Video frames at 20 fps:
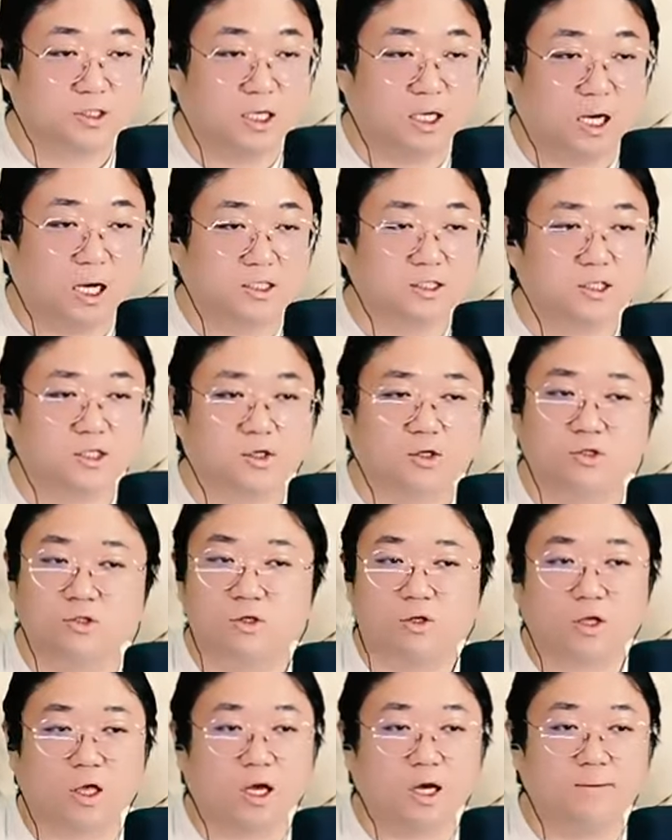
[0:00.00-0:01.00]
자, 아니
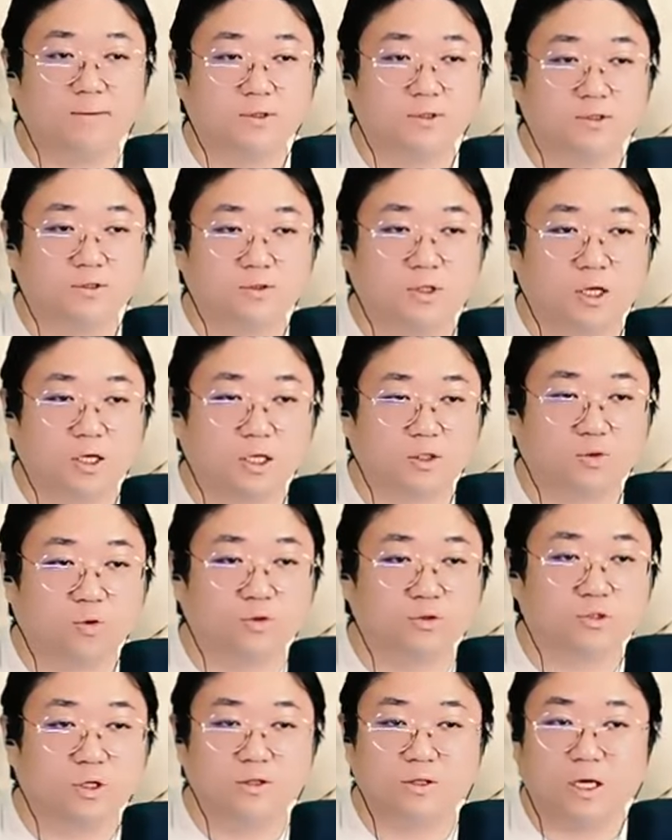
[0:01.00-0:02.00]
그렇게 가면은 되게
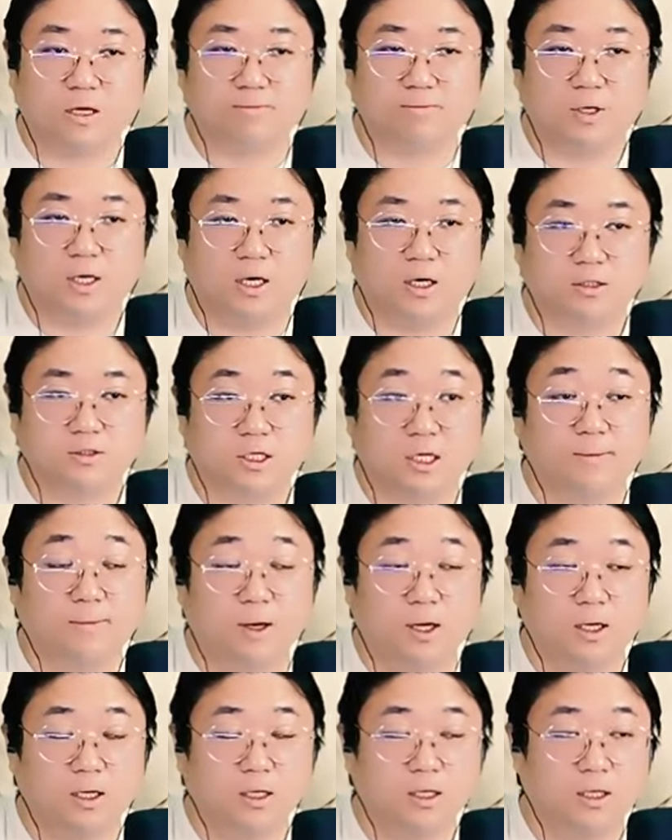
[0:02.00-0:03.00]
동선 낭비야. 잘
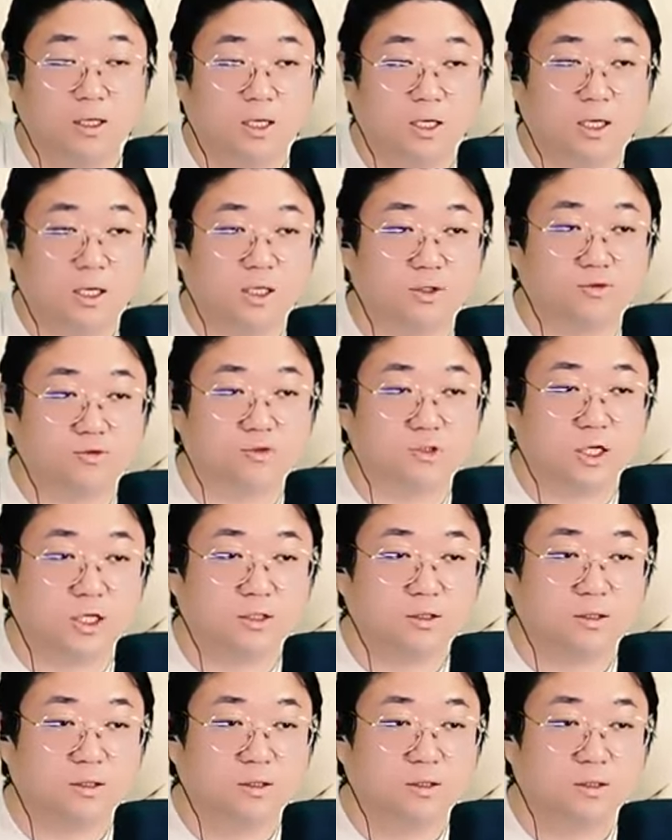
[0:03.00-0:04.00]
봐. 하나, 둘,
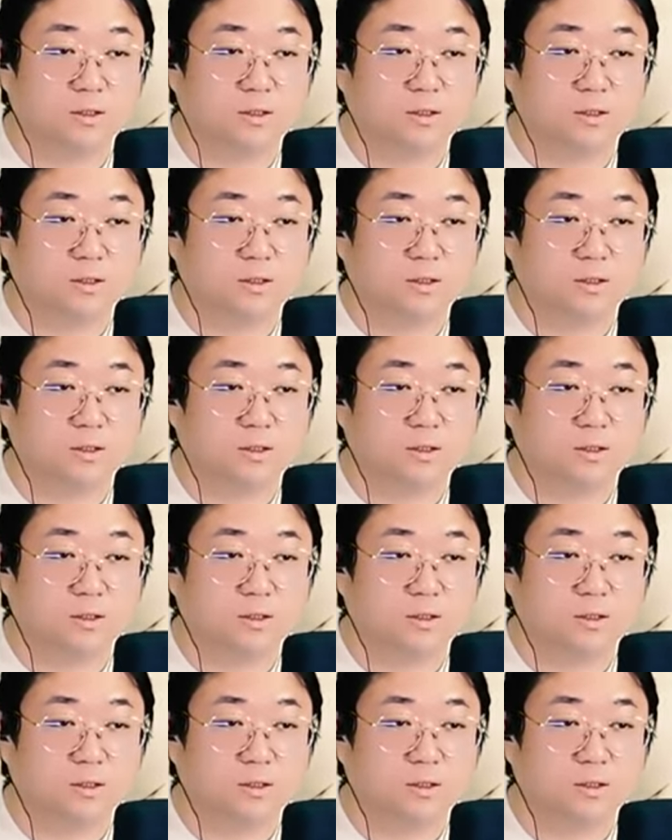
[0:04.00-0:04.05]
셋.